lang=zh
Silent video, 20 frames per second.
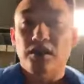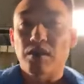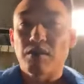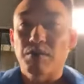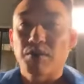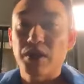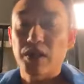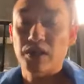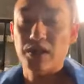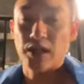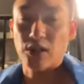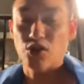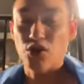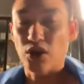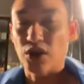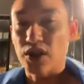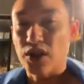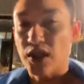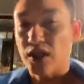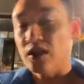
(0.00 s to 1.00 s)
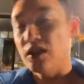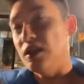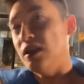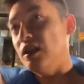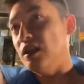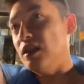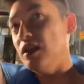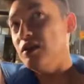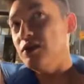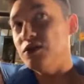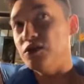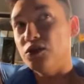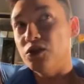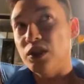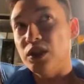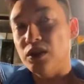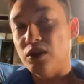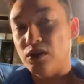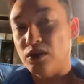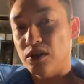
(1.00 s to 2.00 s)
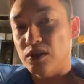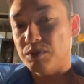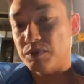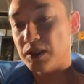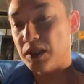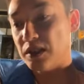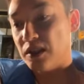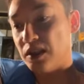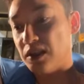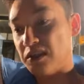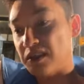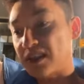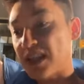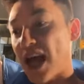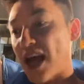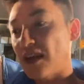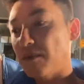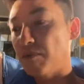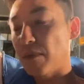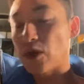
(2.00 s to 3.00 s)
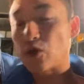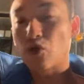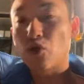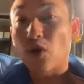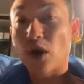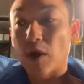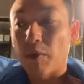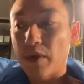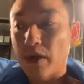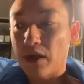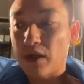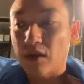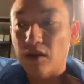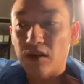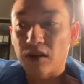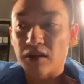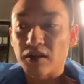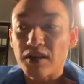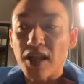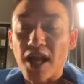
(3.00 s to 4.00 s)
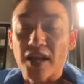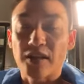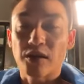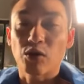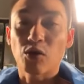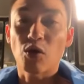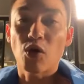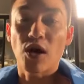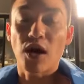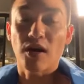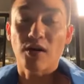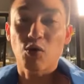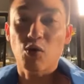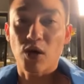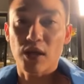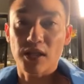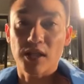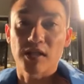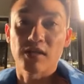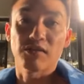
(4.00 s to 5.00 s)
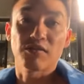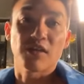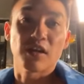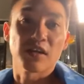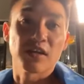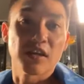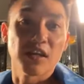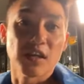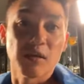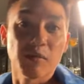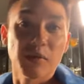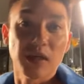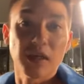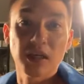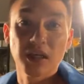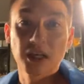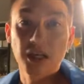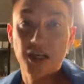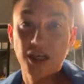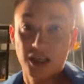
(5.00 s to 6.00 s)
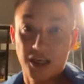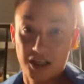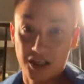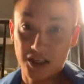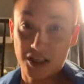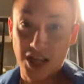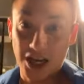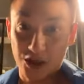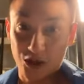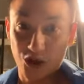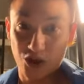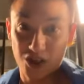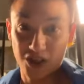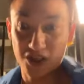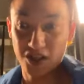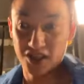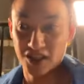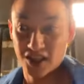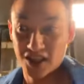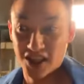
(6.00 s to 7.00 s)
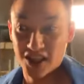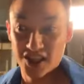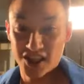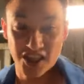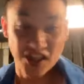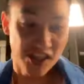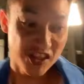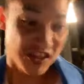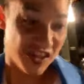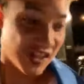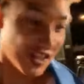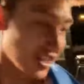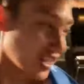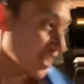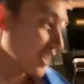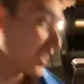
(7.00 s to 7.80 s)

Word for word: 整片山，就很像一幅那种。很大美术馆里面那种很大的画挂在你房间里面，可是它却是现实